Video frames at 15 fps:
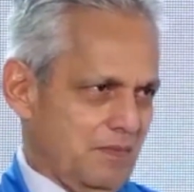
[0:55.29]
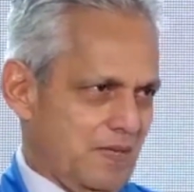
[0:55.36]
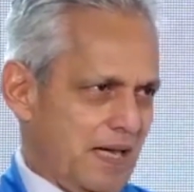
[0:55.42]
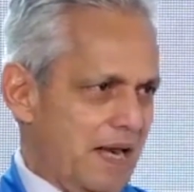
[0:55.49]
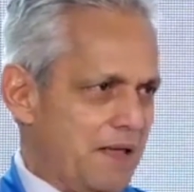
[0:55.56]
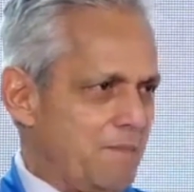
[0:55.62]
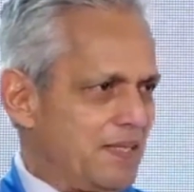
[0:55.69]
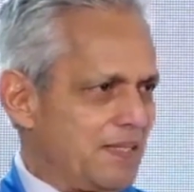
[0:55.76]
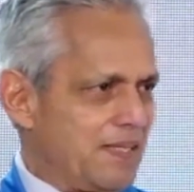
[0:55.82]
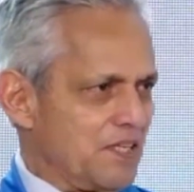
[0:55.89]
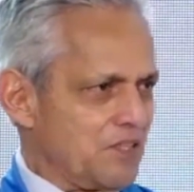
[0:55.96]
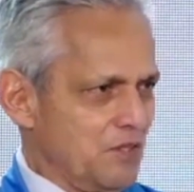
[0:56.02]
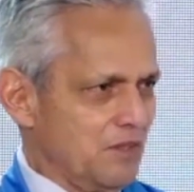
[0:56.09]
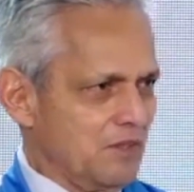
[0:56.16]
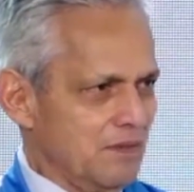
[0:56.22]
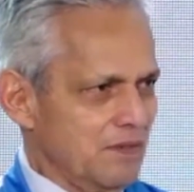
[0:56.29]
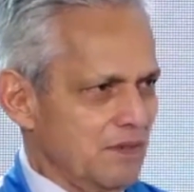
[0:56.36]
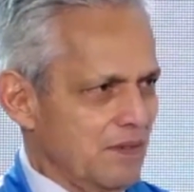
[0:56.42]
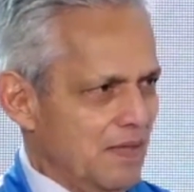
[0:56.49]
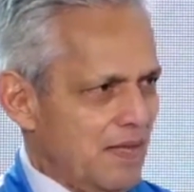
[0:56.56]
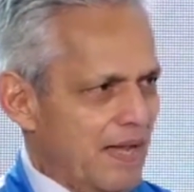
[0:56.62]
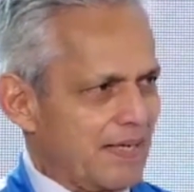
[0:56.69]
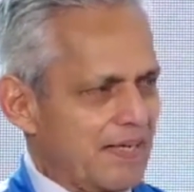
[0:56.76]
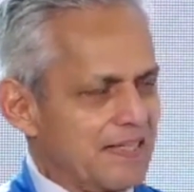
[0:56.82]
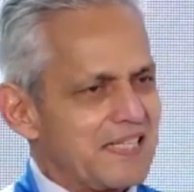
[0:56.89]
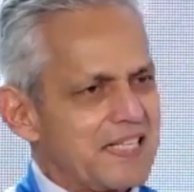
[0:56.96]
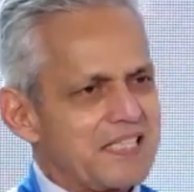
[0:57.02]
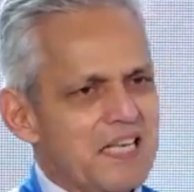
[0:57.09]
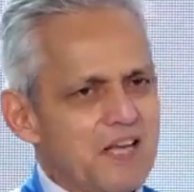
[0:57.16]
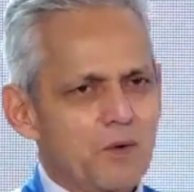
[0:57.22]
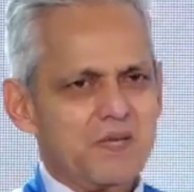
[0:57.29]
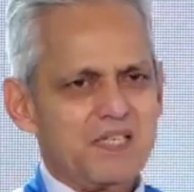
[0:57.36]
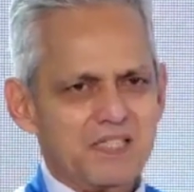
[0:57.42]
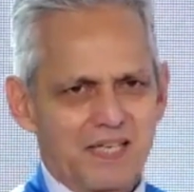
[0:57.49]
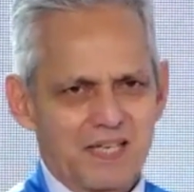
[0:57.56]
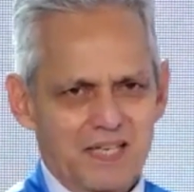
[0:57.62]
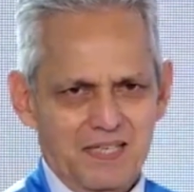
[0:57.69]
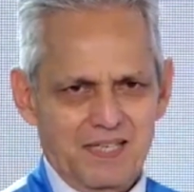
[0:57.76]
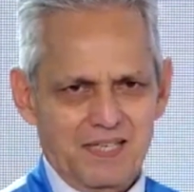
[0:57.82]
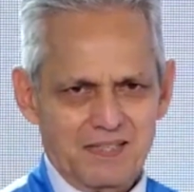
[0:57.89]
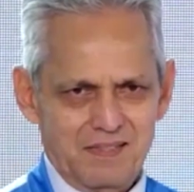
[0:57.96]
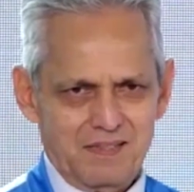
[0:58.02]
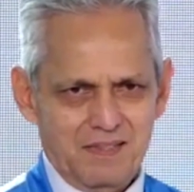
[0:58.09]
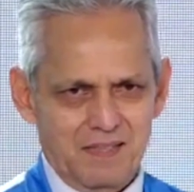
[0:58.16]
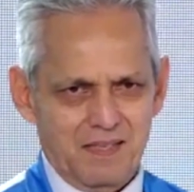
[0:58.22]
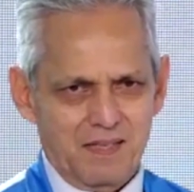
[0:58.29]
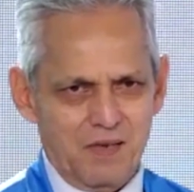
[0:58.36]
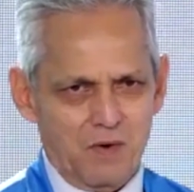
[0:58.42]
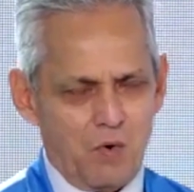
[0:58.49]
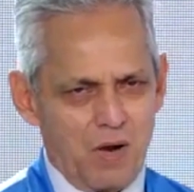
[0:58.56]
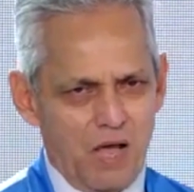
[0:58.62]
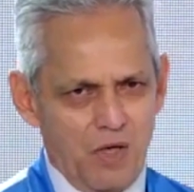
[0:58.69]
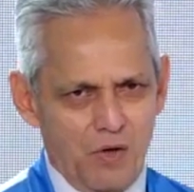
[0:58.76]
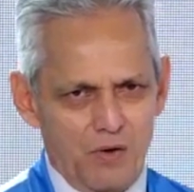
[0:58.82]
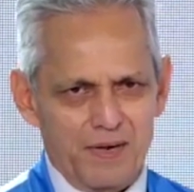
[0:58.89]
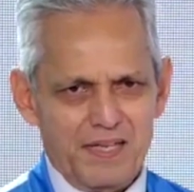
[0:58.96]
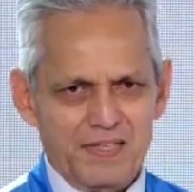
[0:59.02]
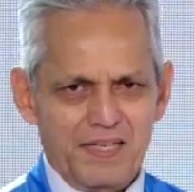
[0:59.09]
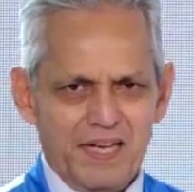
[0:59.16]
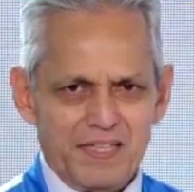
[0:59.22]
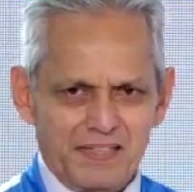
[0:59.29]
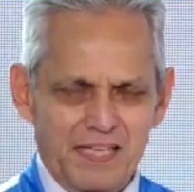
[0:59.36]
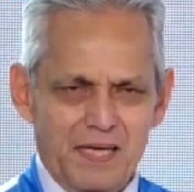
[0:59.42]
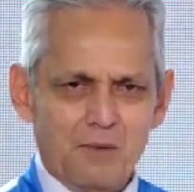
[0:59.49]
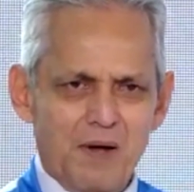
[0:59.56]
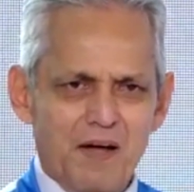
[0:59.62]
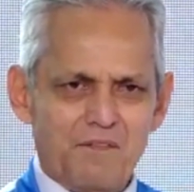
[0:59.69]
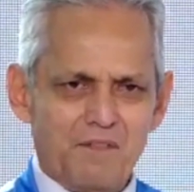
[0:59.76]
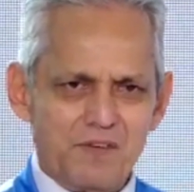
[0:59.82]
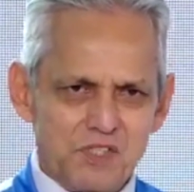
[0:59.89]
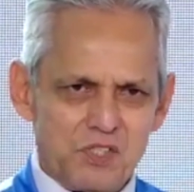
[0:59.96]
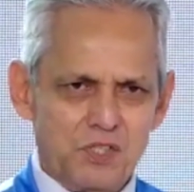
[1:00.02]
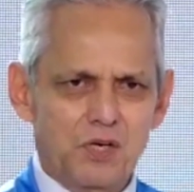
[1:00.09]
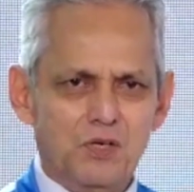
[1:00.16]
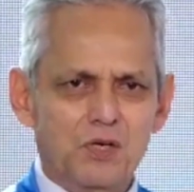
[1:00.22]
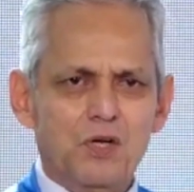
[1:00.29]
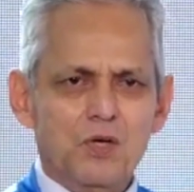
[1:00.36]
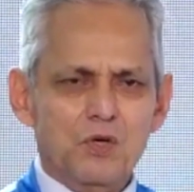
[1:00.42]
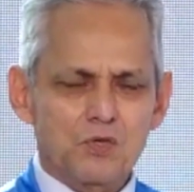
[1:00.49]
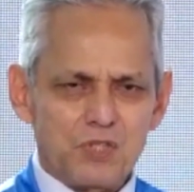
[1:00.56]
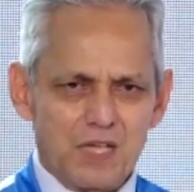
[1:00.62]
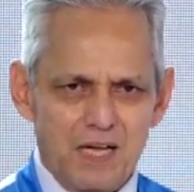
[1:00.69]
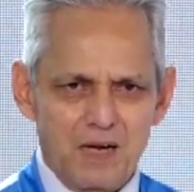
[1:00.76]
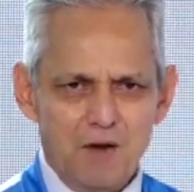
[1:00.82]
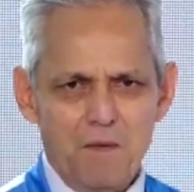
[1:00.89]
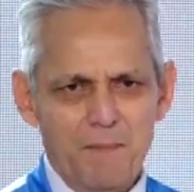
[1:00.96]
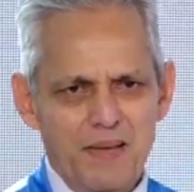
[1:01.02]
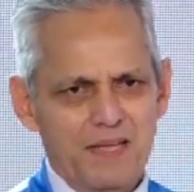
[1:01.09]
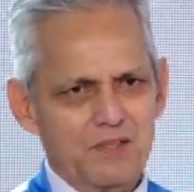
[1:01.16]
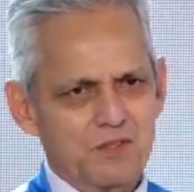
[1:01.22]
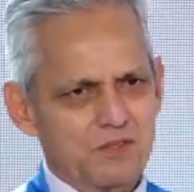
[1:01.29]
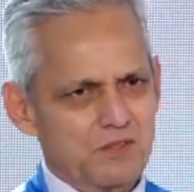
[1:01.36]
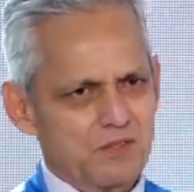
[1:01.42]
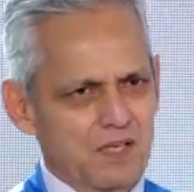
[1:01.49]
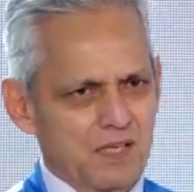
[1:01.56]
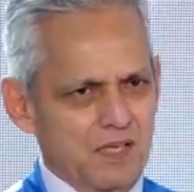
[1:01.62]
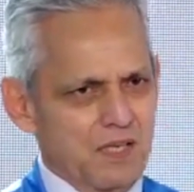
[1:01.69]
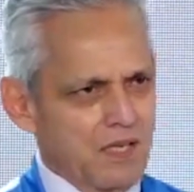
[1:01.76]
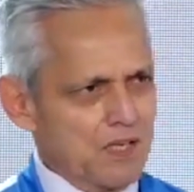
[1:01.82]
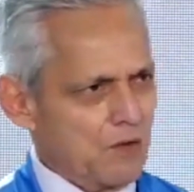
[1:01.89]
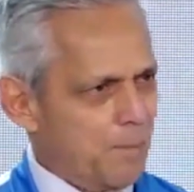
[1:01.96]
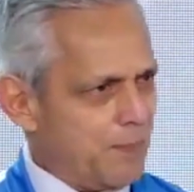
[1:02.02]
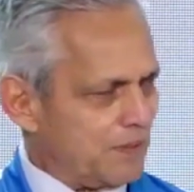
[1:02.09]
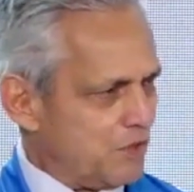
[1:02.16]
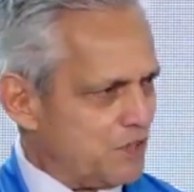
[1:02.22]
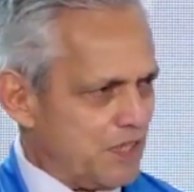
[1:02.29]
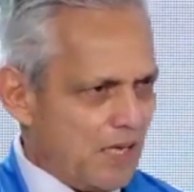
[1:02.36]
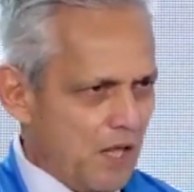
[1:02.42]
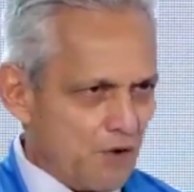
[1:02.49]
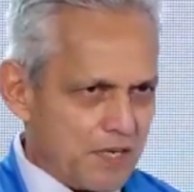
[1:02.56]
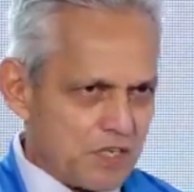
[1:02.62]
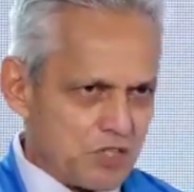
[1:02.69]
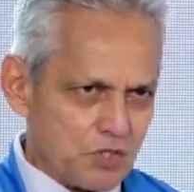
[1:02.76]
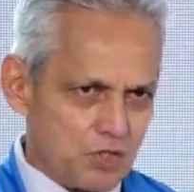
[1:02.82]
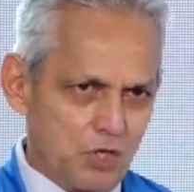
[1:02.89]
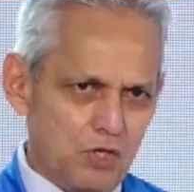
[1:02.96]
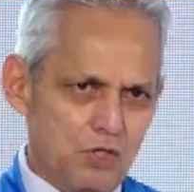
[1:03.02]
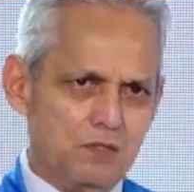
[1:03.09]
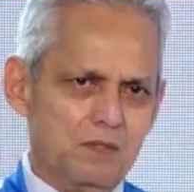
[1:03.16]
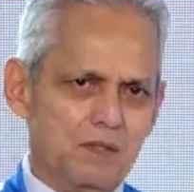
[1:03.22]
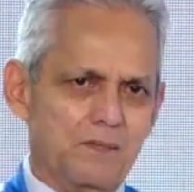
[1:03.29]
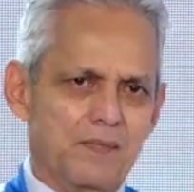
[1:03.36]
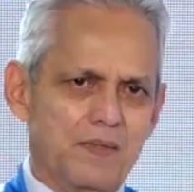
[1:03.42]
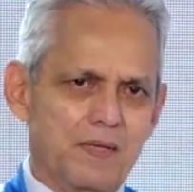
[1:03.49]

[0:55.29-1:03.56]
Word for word: Es la invitación a que esas cinco estrellas jugadores, directivos, afición, ustedes los medios, los patrocinadores, todos